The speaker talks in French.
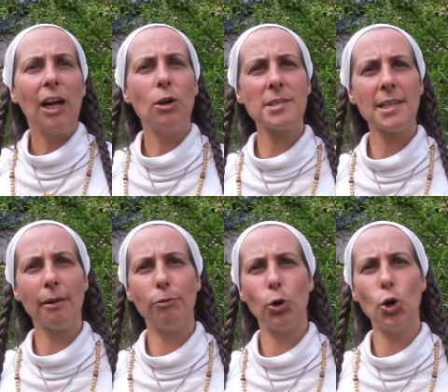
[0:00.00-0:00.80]
Le
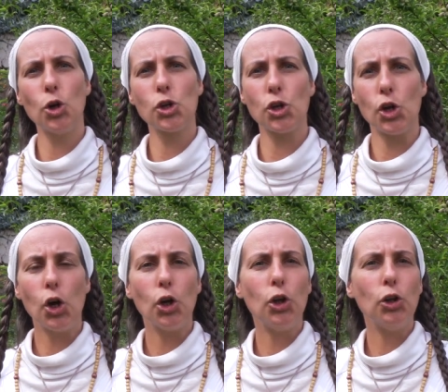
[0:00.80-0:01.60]
cerveau gauche,
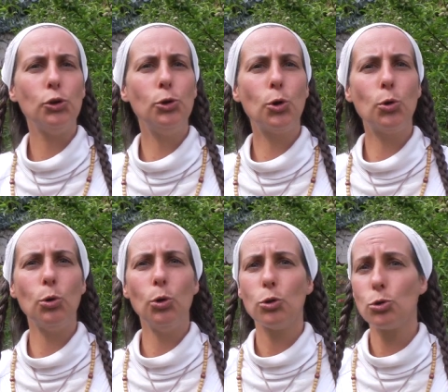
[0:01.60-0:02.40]
du
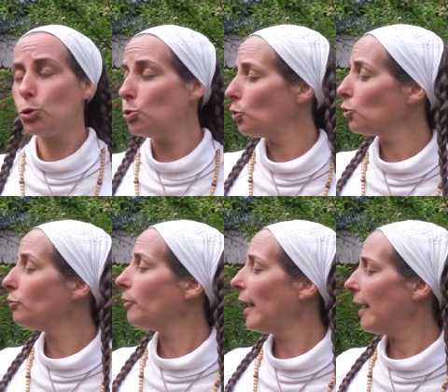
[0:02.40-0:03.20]
coup, se tourne
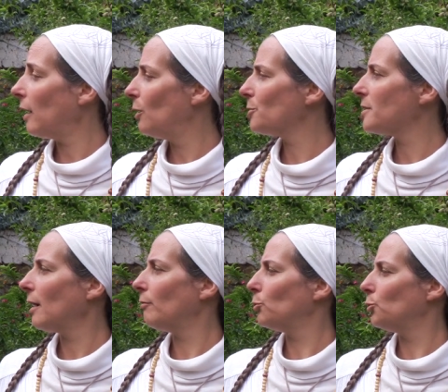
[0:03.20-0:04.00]
vers le
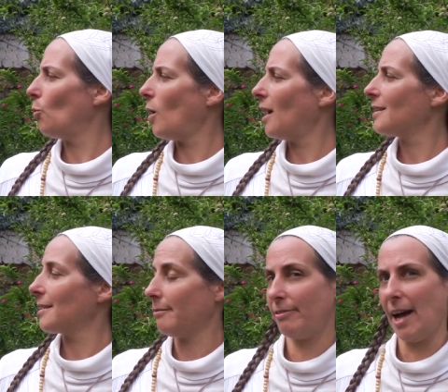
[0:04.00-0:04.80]
cerveau droit,
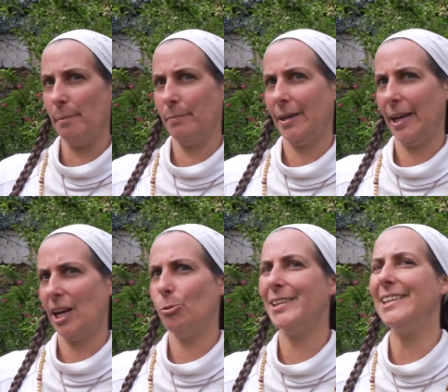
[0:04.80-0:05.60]
sa femme,
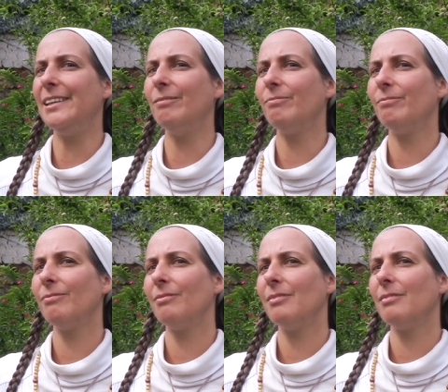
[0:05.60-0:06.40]
et lui dit
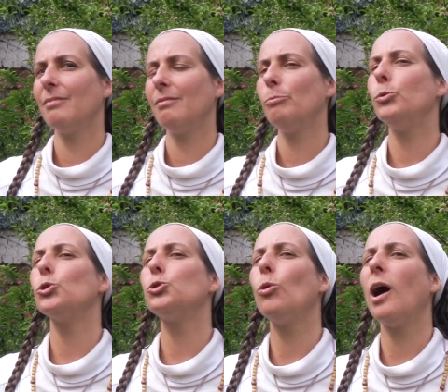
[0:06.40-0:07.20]

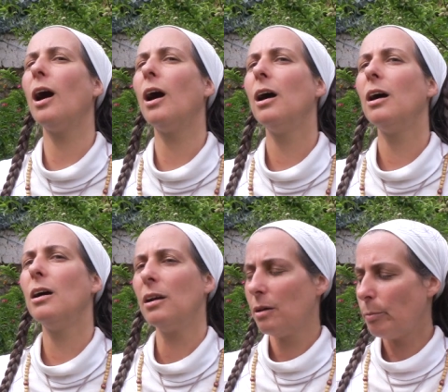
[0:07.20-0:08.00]
Pour toi,
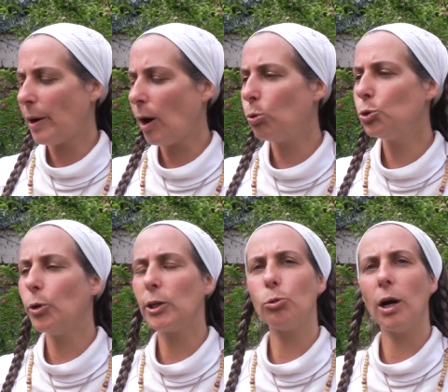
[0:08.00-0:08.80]
par où
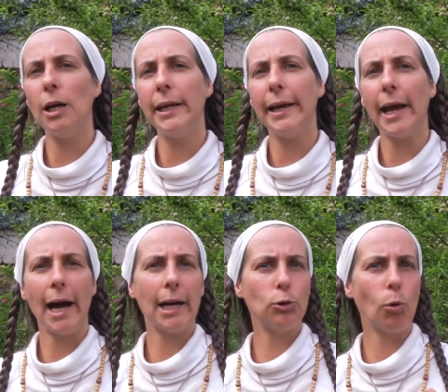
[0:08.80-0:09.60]
doit-on aller
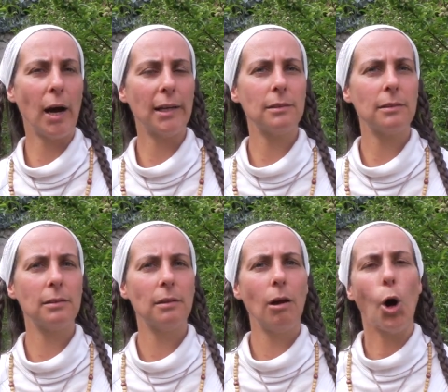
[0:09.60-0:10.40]
À
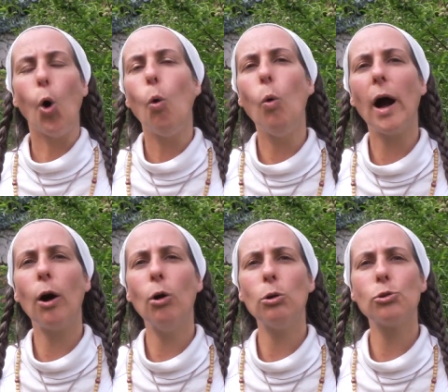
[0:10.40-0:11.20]
droite ou à
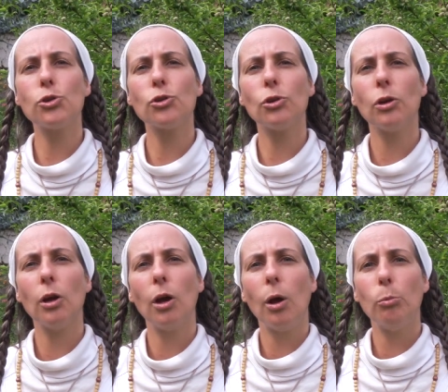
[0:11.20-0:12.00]
gauche
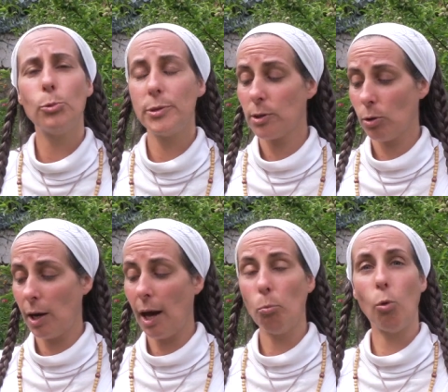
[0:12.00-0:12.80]
puisque
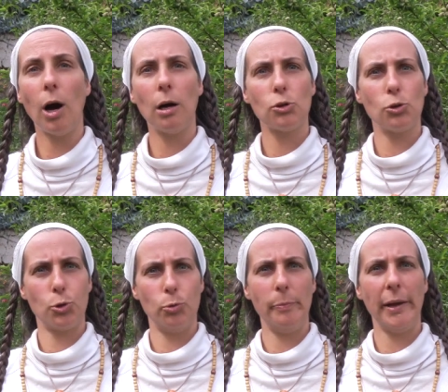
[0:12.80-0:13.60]
là, moi, je
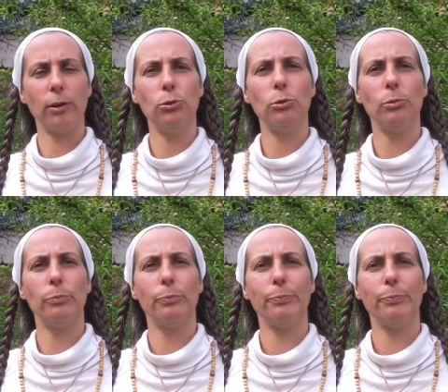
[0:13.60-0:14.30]
suis perdue.